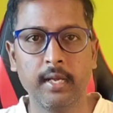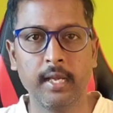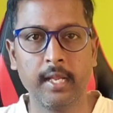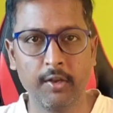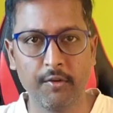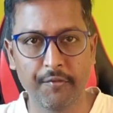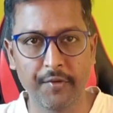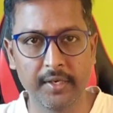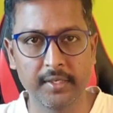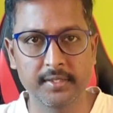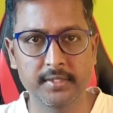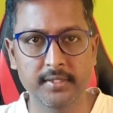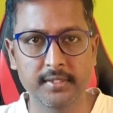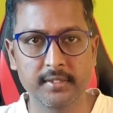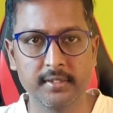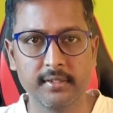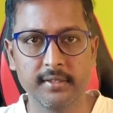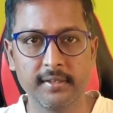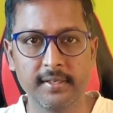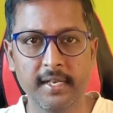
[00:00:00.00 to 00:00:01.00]
హలో ఫ్రెండ్స్
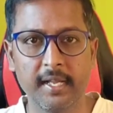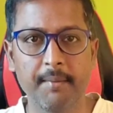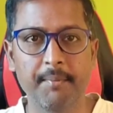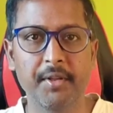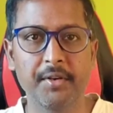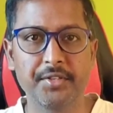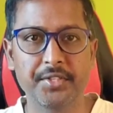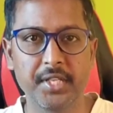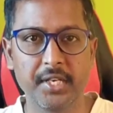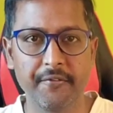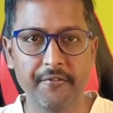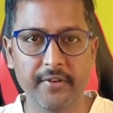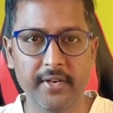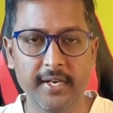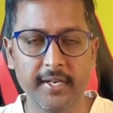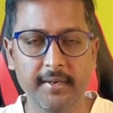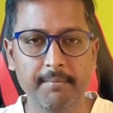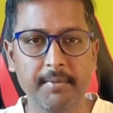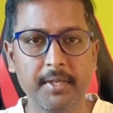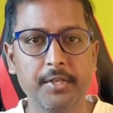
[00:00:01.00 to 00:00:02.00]
నా పేరు షరీఫ్
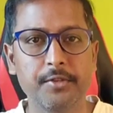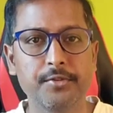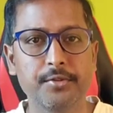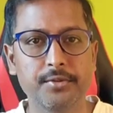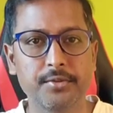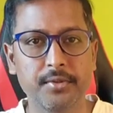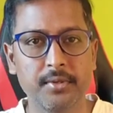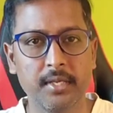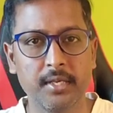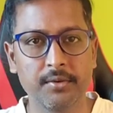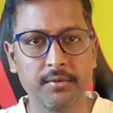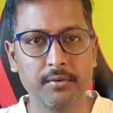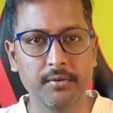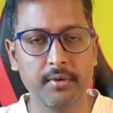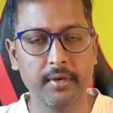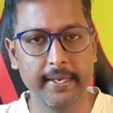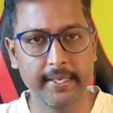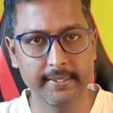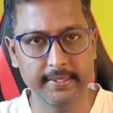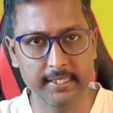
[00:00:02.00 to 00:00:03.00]
ఖాన్ మీరు చూస్తున్నారు
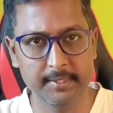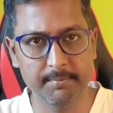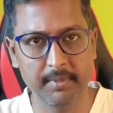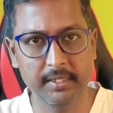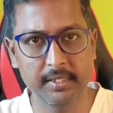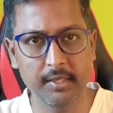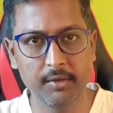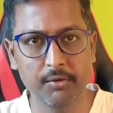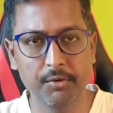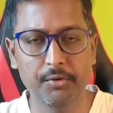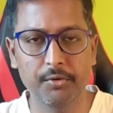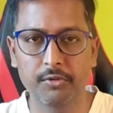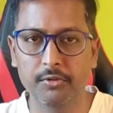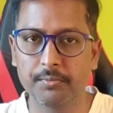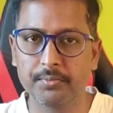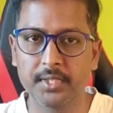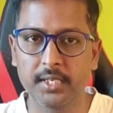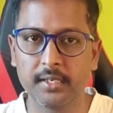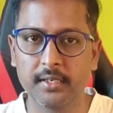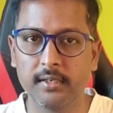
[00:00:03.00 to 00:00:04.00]
ఎస్ఎస్ మన్ తెలుగు
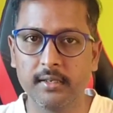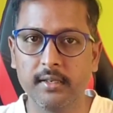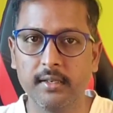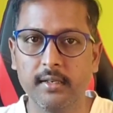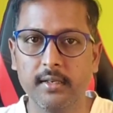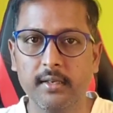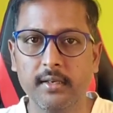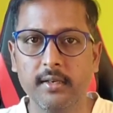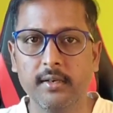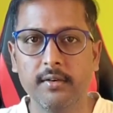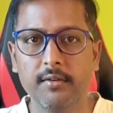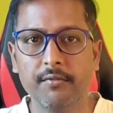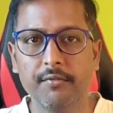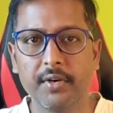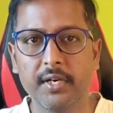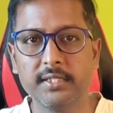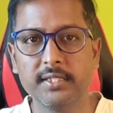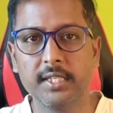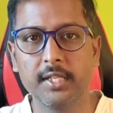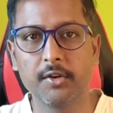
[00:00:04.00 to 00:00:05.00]
యూట్యూబ్ ఛానల్
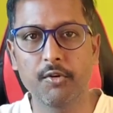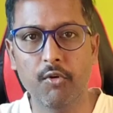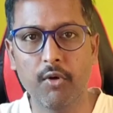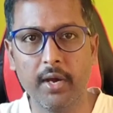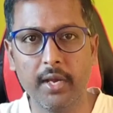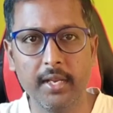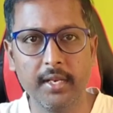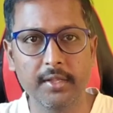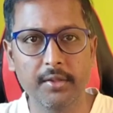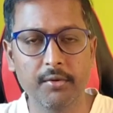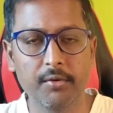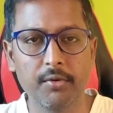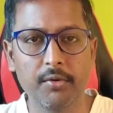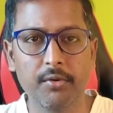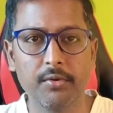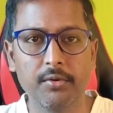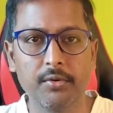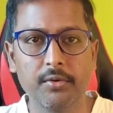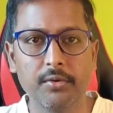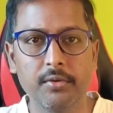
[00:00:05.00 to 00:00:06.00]
ఫ్రెండ్స్ ఈ రాయల్
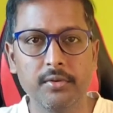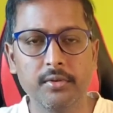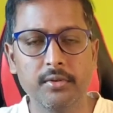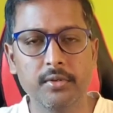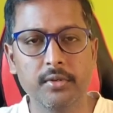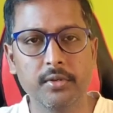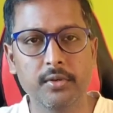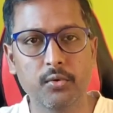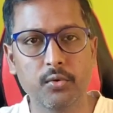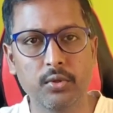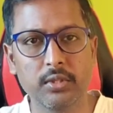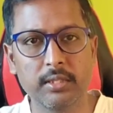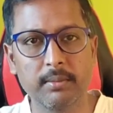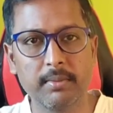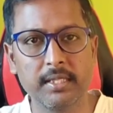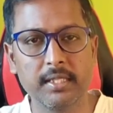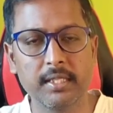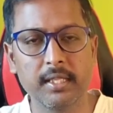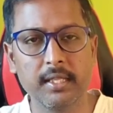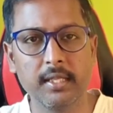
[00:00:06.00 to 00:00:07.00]
క్యూలో
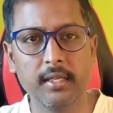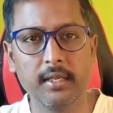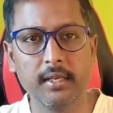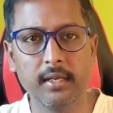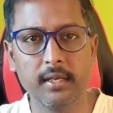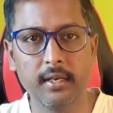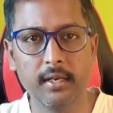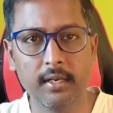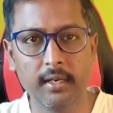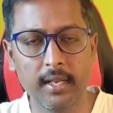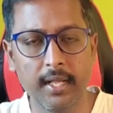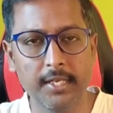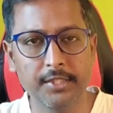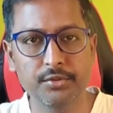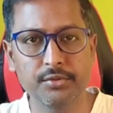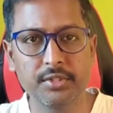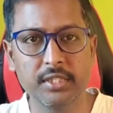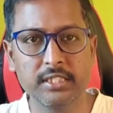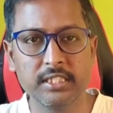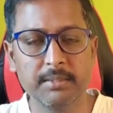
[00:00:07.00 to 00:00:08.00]
కొంతమందికి
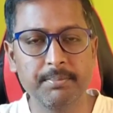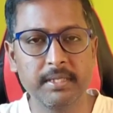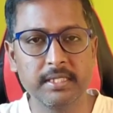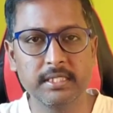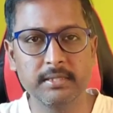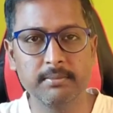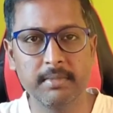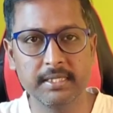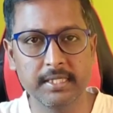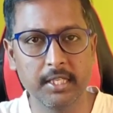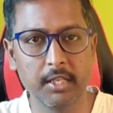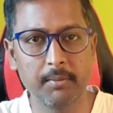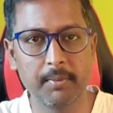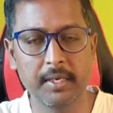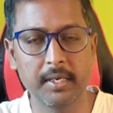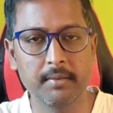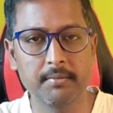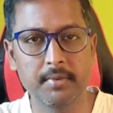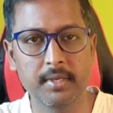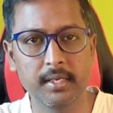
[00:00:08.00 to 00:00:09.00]
లాస్ ఉందని చెప్పేసి మెసేజ్లు
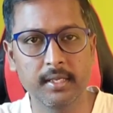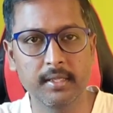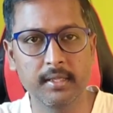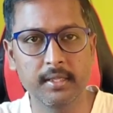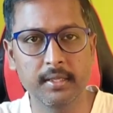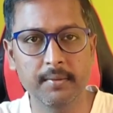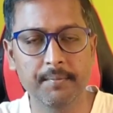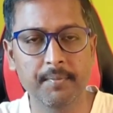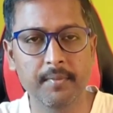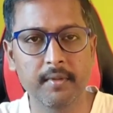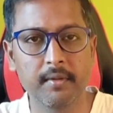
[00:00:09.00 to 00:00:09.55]
పెట్టడం జరిగింది